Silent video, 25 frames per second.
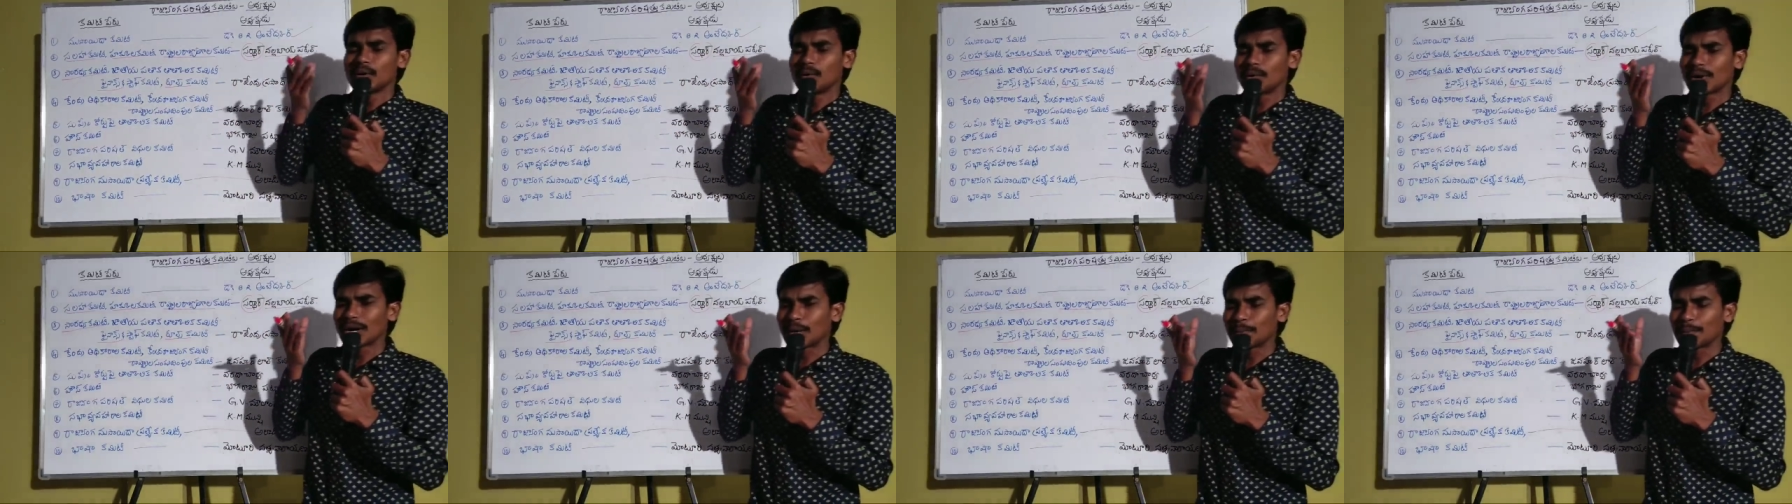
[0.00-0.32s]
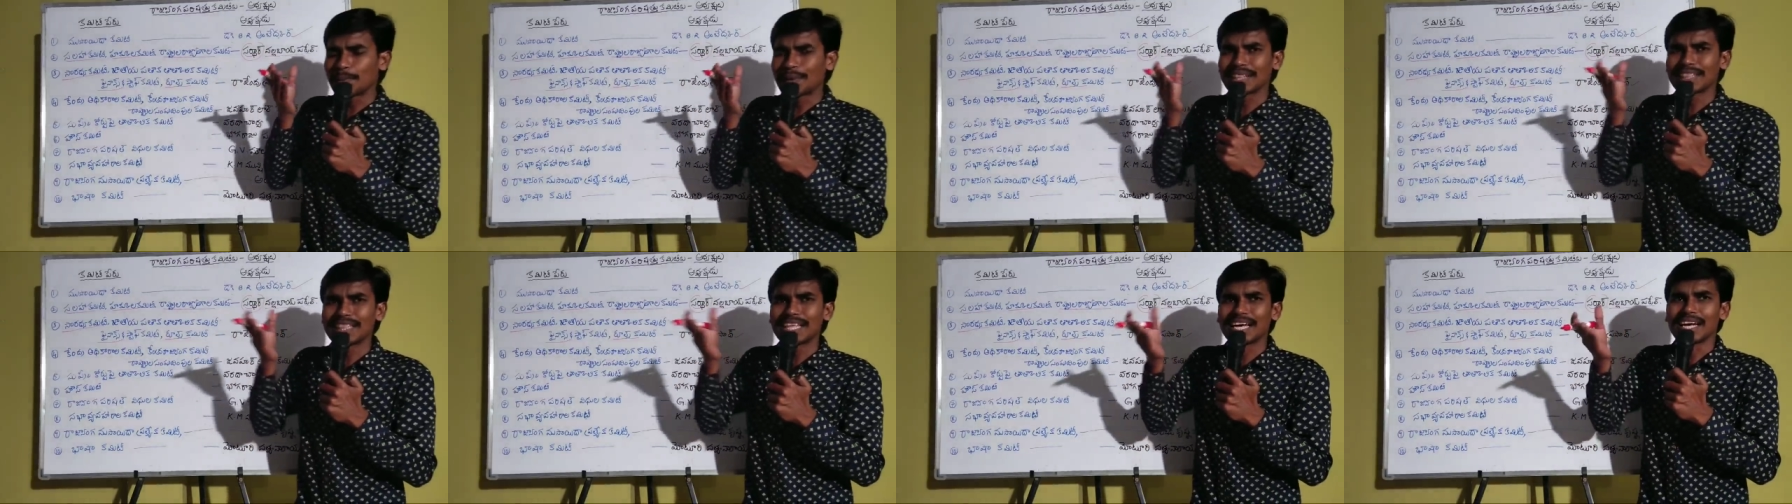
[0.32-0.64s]
ఒక
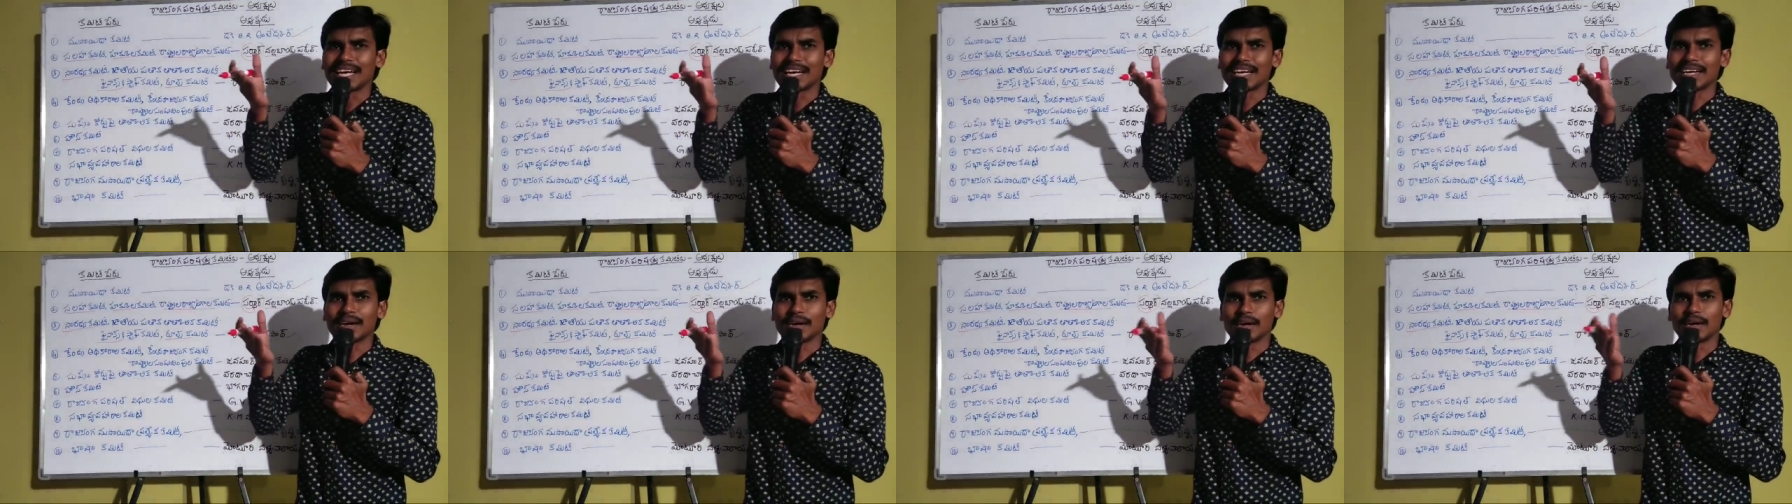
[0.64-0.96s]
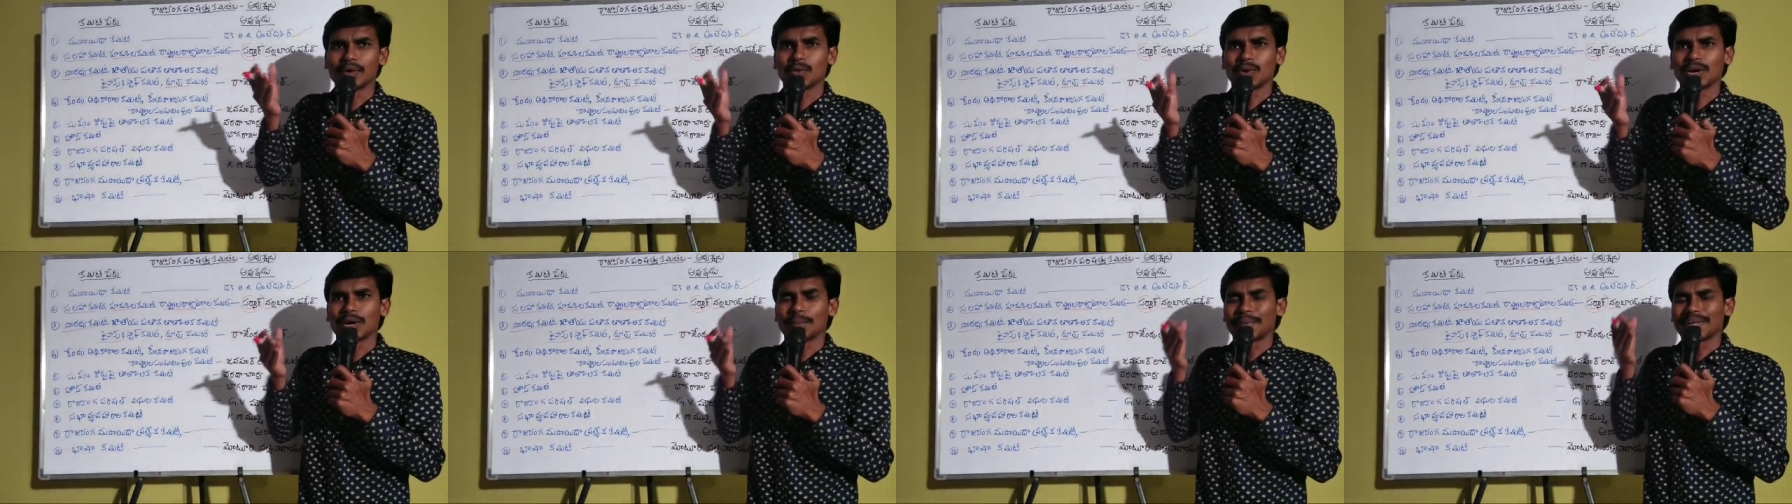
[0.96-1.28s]
పెద్ద
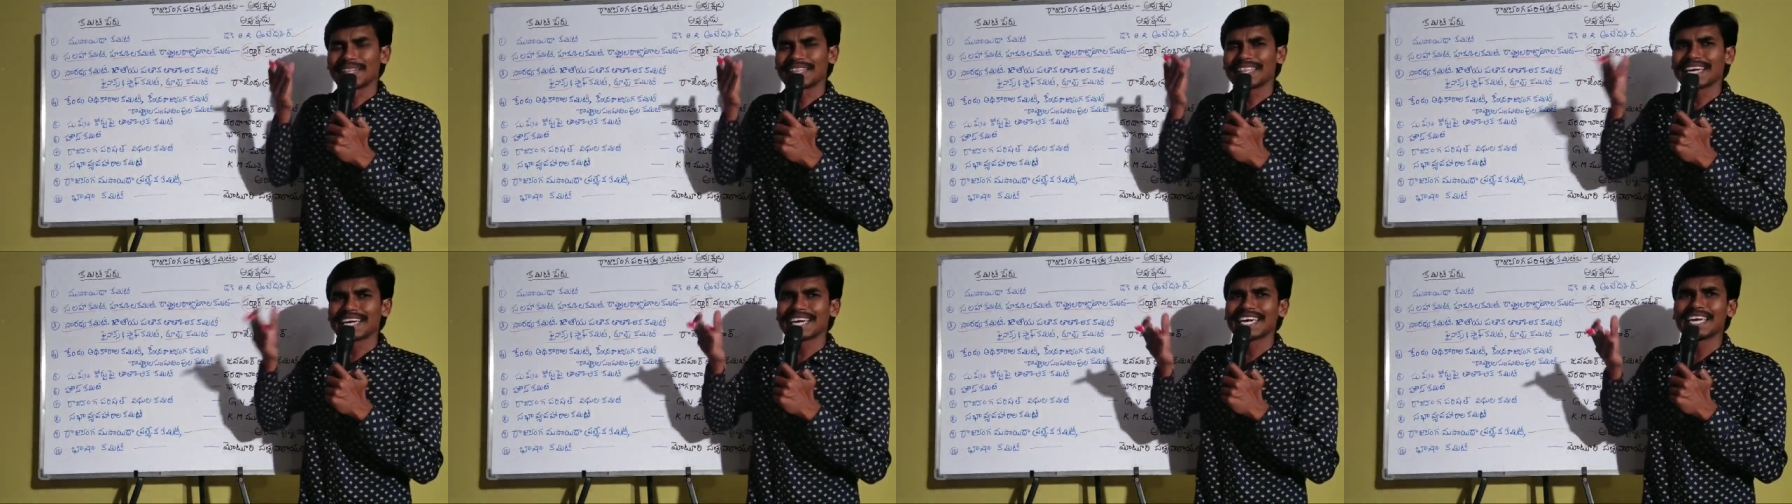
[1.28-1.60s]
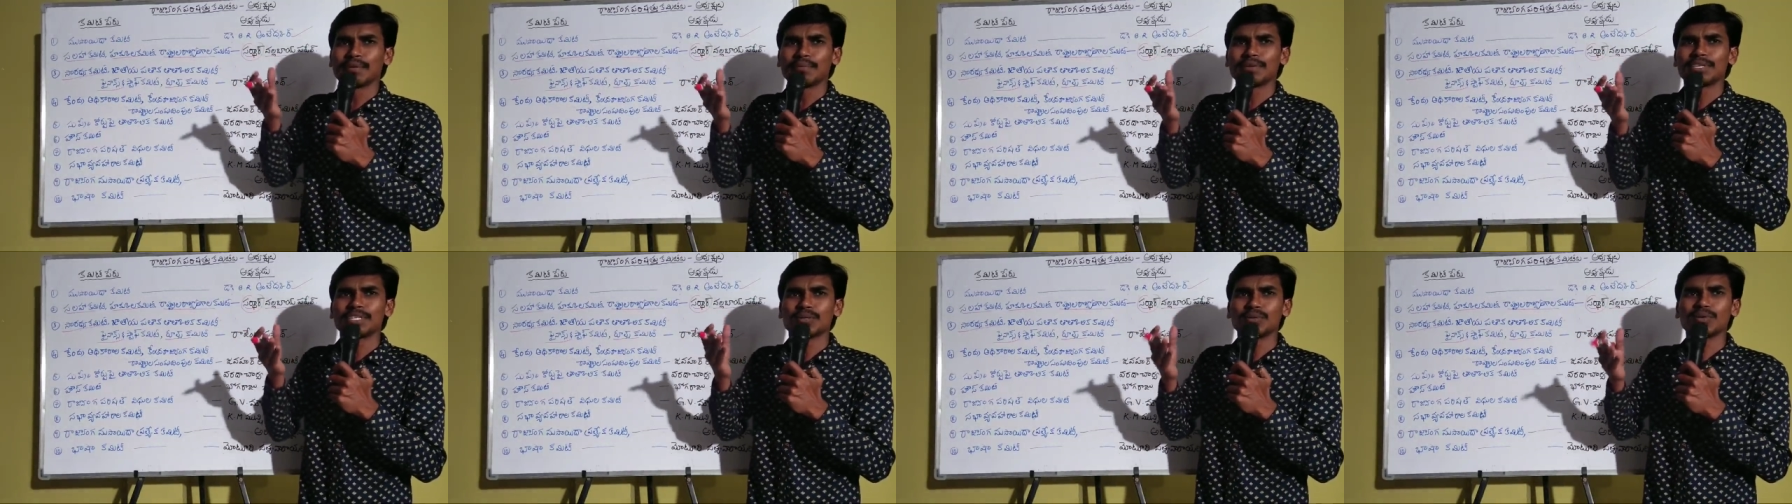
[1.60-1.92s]
ఒక పెద్దకే
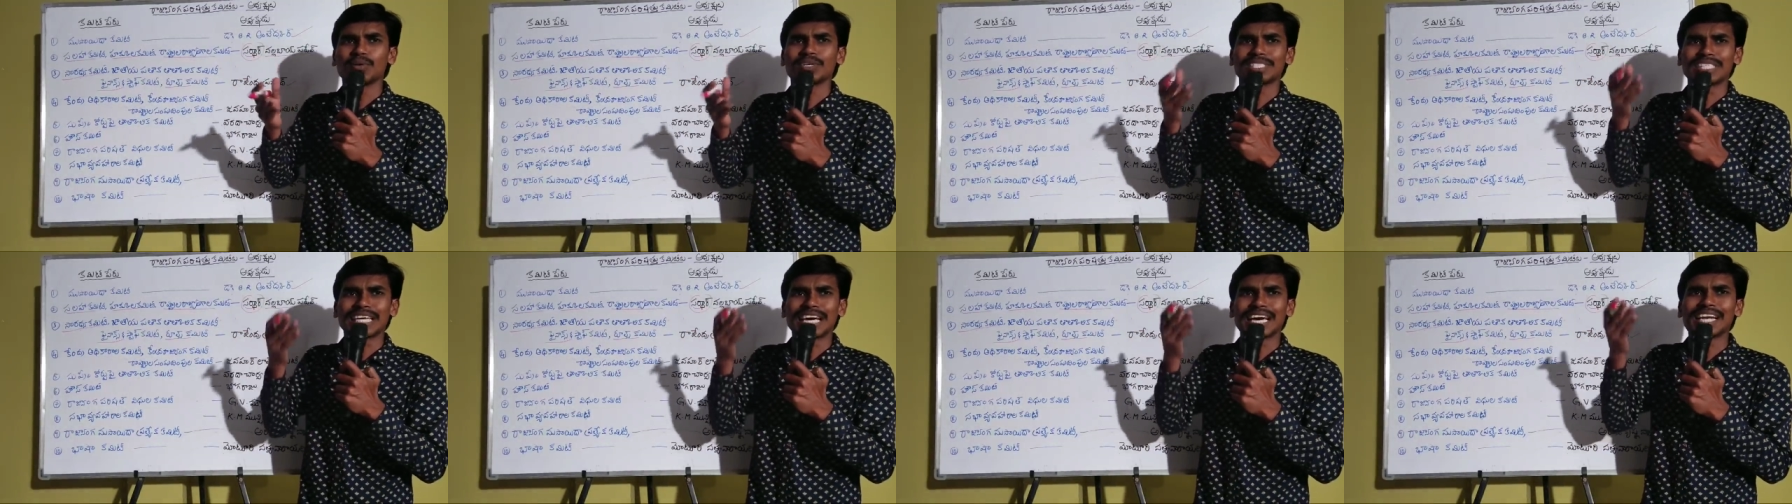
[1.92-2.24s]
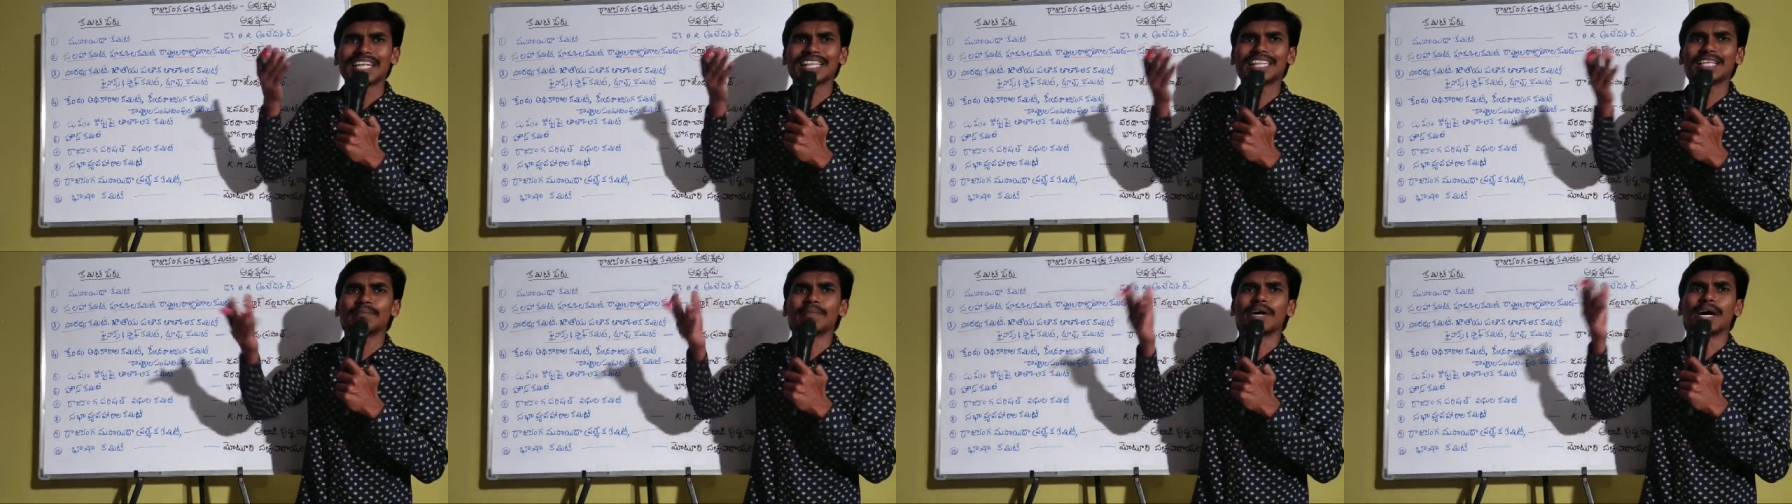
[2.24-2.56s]
ఏమి ఇస్తాం ఒక
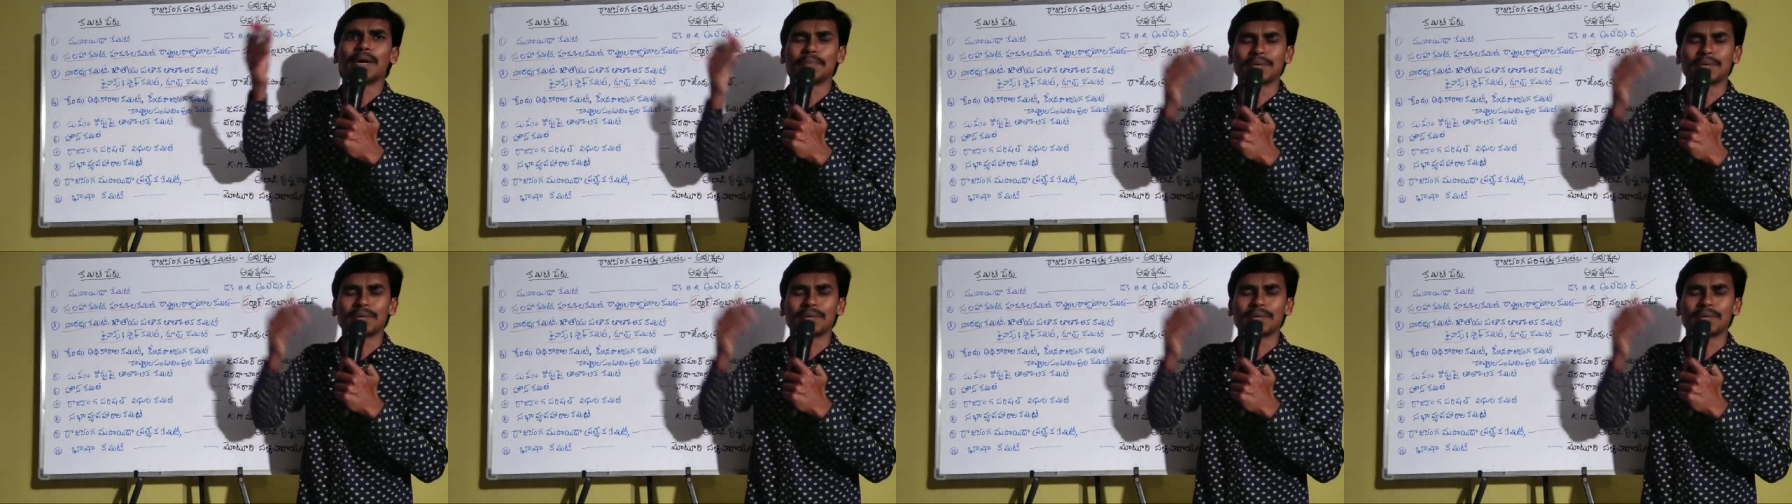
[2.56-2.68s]
సారథ్యం